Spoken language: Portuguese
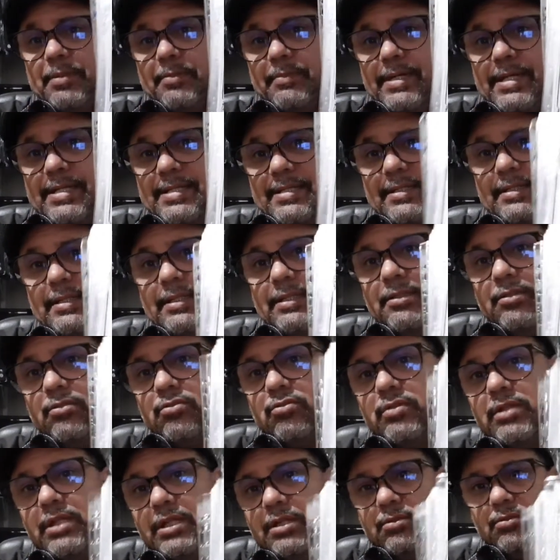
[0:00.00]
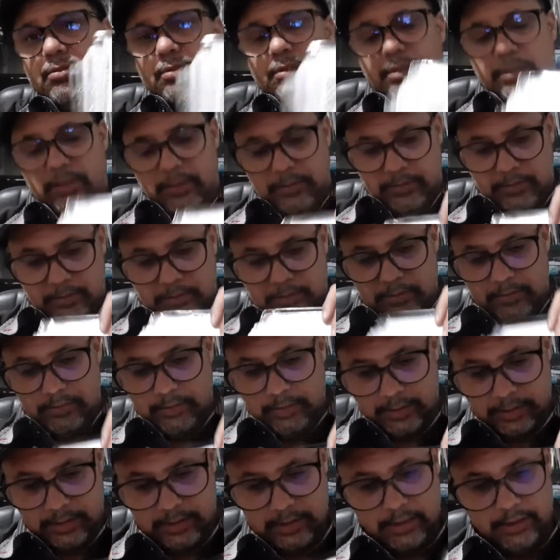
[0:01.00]
mais linda do que a outra.
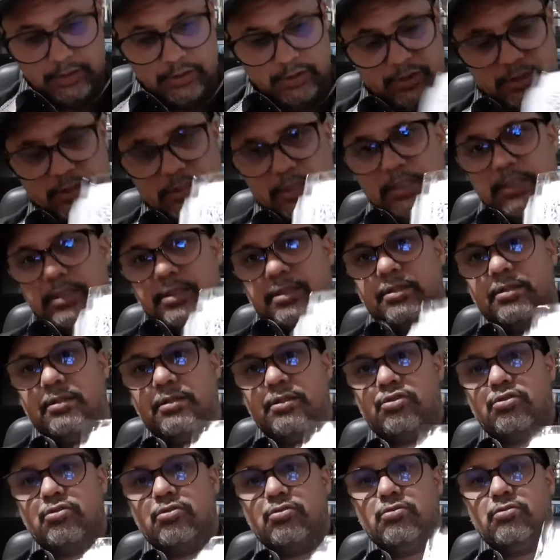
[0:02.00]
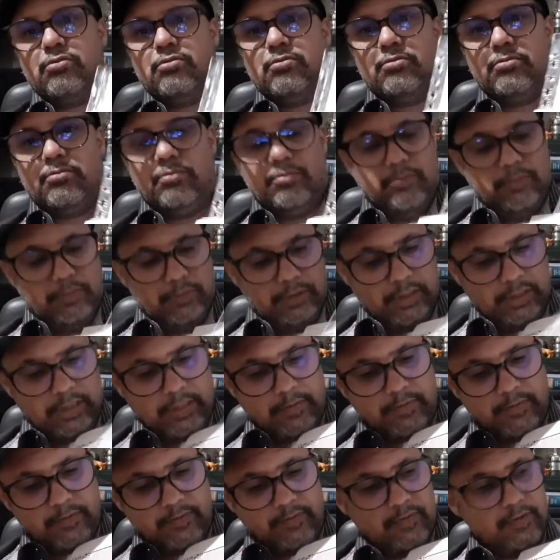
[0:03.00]
A gente tem aqui, mostrar
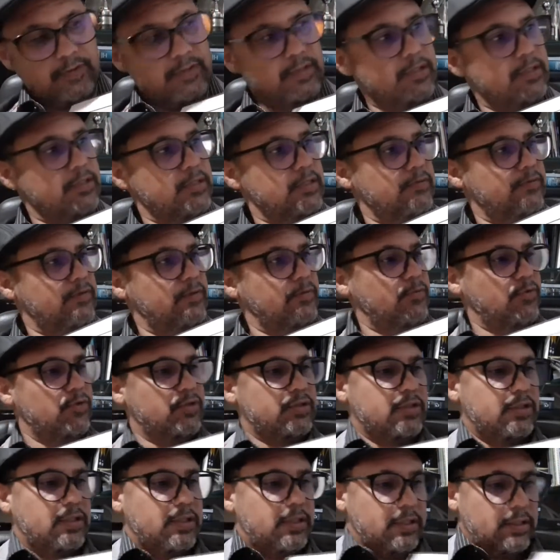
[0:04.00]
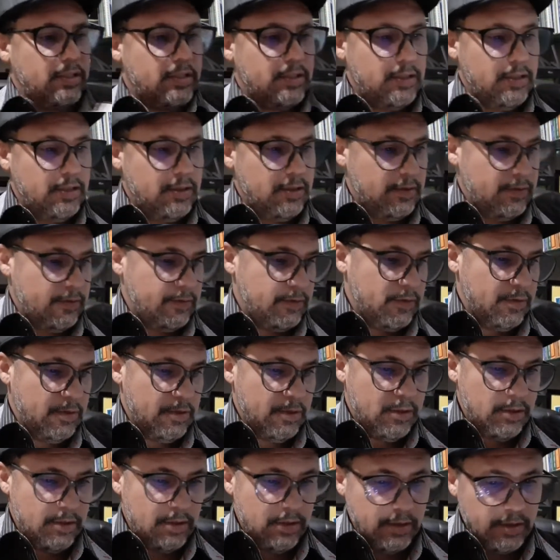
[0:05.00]
pra vocês que eu vou mostrar aqui.
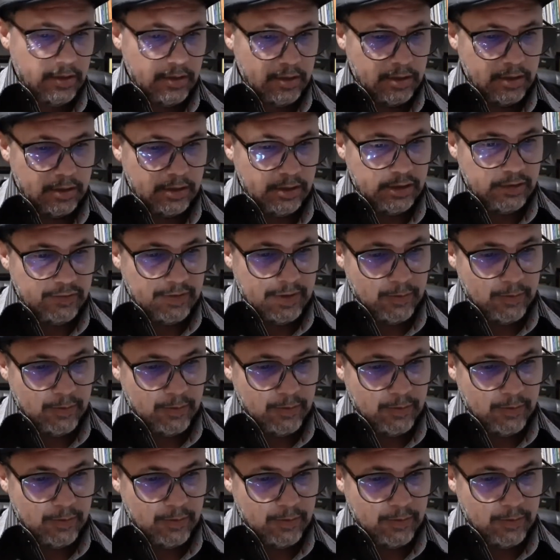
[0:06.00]
A gente vai